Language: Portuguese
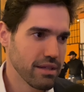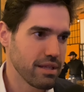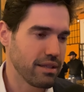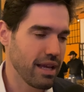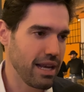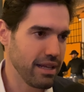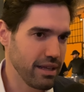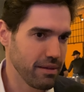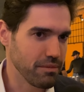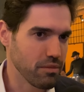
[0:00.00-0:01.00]
Você tem
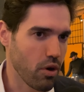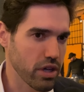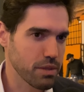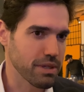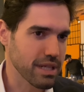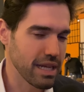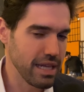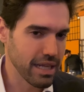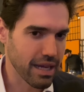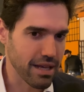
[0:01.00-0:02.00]
ali ótimas
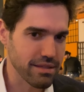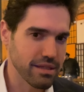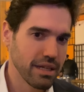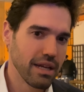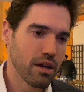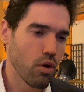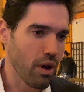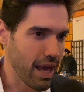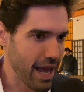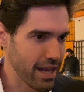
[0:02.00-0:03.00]
clínicas,
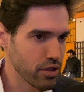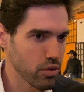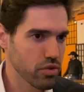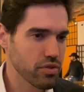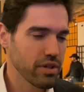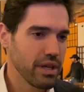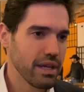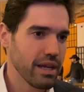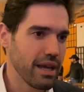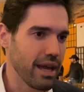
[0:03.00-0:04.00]
colégios,
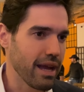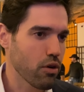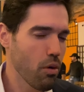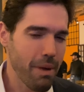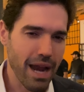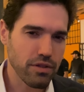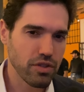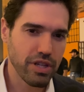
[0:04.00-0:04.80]
é, comércio em